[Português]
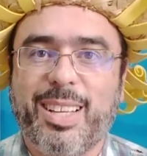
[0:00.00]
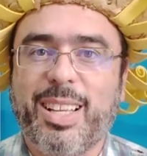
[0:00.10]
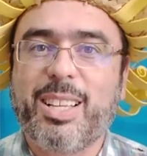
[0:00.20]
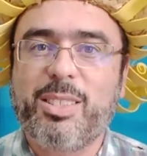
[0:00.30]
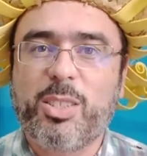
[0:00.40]

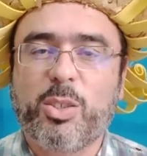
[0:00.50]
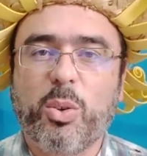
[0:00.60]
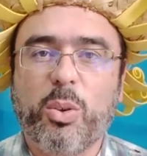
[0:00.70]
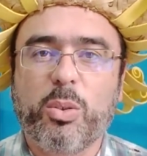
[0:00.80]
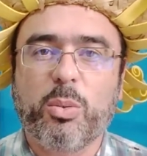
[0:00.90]
esse
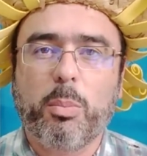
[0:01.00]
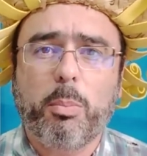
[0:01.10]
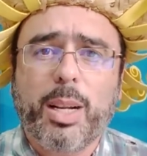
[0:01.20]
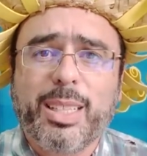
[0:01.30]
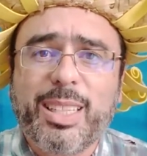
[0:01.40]
sonho,
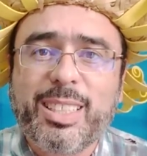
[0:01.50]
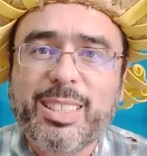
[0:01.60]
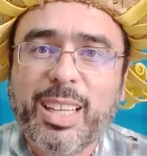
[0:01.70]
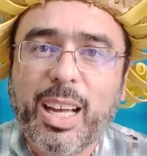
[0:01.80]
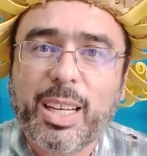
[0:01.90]

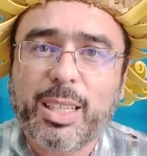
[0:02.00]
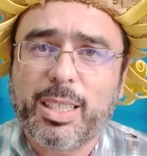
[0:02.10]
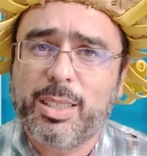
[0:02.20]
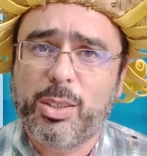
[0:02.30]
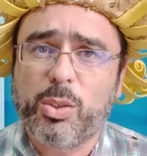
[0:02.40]
planejar
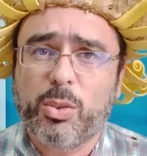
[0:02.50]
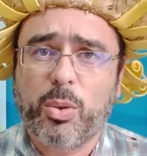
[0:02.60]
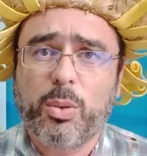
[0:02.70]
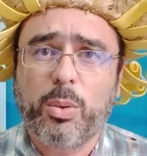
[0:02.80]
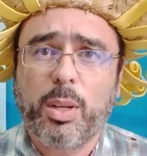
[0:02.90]
esse
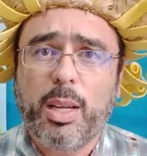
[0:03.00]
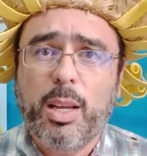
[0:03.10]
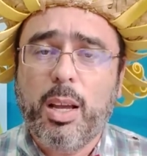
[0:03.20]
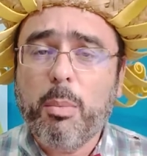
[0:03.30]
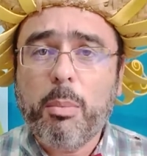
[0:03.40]
sonho.
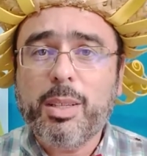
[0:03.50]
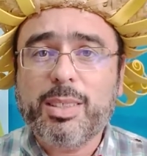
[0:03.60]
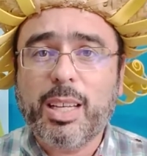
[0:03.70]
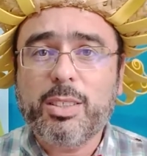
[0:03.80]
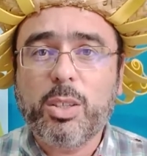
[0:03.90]
É uma
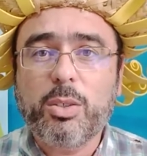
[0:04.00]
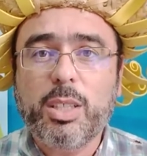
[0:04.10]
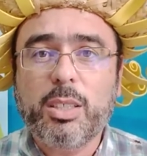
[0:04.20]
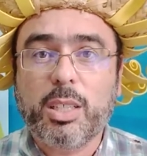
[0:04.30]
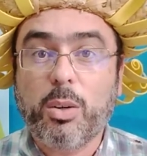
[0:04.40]
mensagem que eu
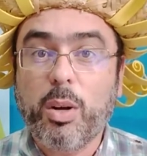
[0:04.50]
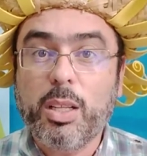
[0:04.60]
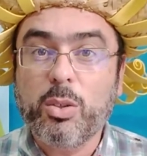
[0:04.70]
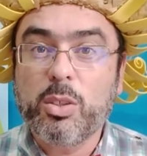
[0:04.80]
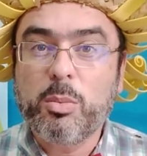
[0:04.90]
deixo agora
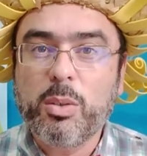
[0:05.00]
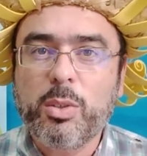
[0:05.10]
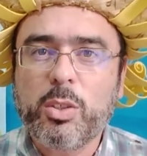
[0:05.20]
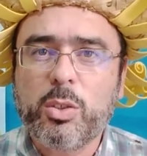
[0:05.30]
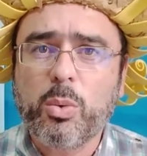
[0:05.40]
em
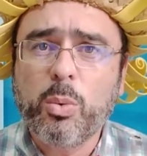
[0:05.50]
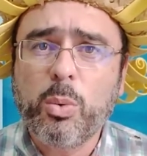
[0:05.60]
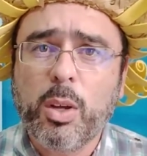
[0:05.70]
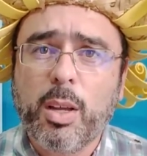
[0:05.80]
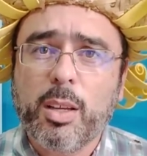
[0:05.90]
2021,
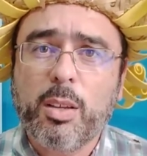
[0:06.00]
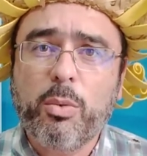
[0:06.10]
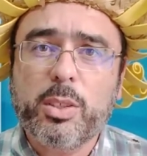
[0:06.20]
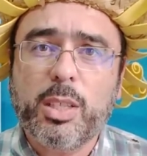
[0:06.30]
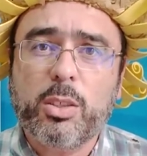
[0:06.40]
que
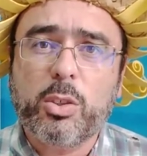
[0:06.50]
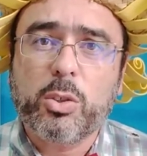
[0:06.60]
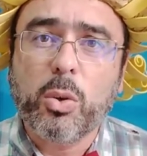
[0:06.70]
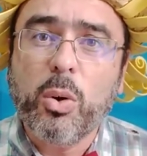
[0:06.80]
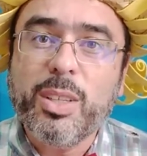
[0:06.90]
você
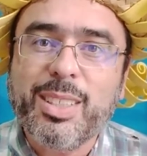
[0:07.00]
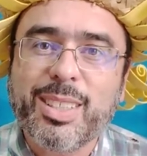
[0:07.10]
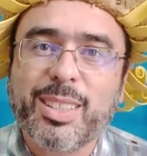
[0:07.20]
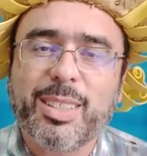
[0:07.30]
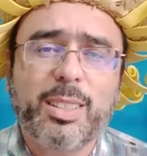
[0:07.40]
sonhe,
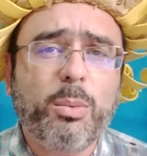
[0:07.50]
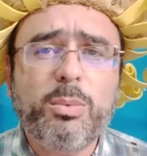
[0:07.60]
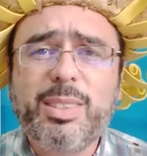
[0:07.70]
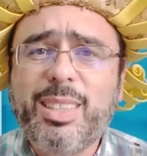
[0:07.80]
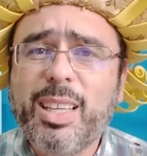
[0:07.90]
não
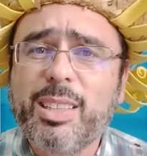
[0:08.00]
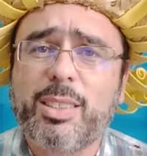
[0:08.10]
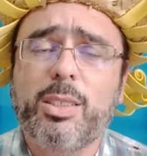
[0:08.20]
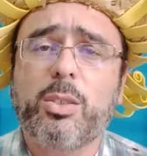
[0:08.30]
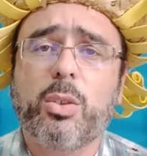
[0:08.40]

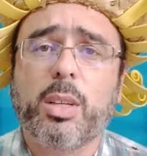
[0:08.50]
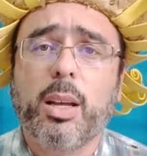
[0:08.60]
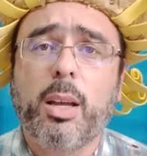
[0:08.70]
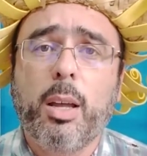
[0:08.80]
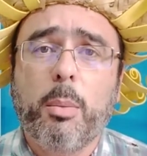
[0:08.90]
deixe de
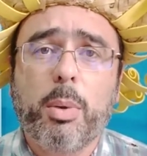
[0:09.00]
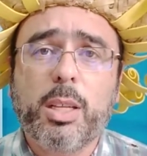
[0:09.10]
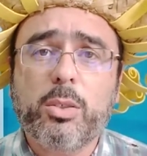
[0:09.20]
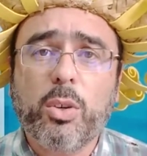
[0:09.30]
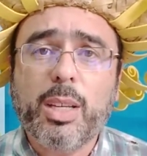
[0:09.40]
sonhar,
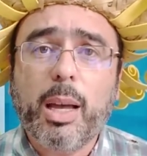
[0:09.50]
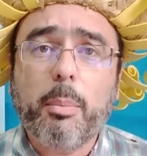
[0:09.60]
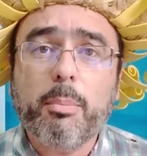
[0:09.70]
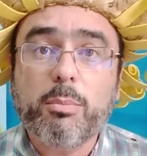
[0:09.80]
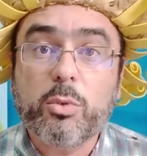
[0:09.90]
porque
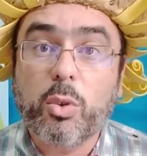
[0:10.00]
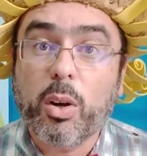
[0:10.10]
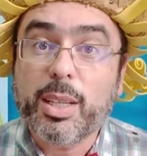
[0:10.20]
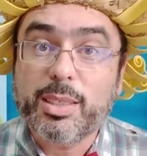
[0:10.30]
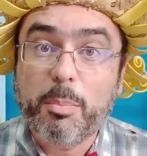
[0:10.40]
sonhar
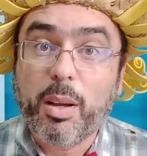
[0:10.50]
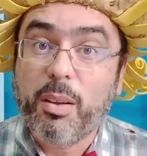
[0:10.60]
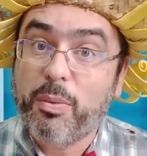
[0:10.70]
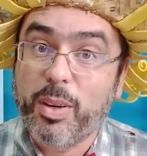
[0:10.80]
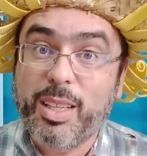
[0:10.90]
joga-se
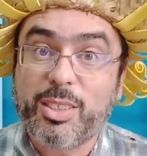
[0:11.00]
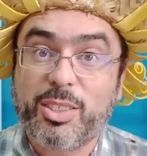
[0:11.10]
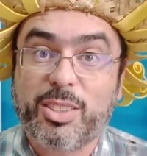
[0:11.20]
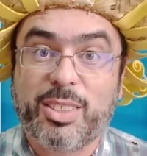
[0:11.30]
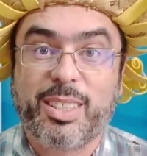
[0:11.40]
para
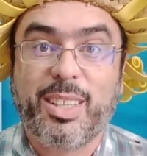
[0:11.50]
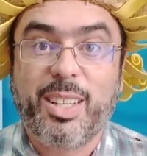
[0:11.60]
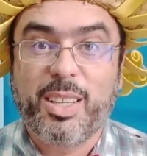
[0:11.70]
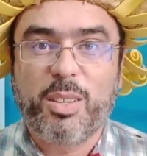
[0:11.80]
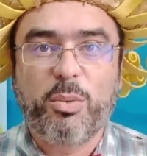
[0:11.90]
frente
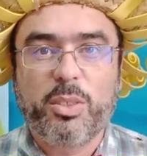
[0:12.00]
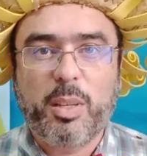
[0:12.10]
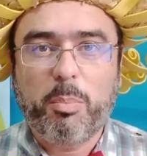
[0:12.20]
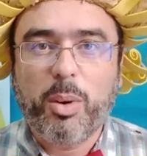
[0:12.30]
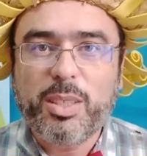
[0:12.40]
e
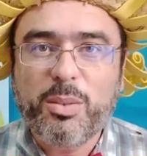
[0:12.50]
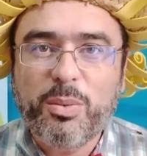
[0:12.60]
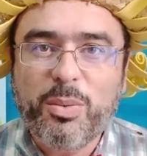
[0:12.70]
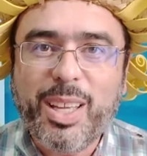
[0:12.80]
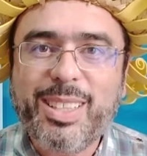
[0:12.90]
você pode
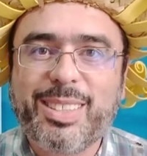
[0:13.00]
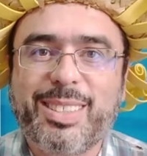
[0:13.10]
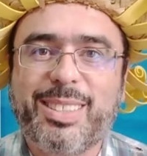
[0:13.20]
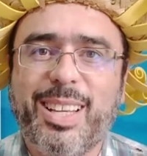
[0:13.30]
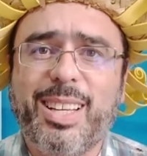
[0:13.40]

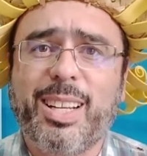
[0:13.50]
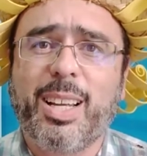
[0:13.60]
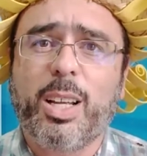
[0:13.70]
vencer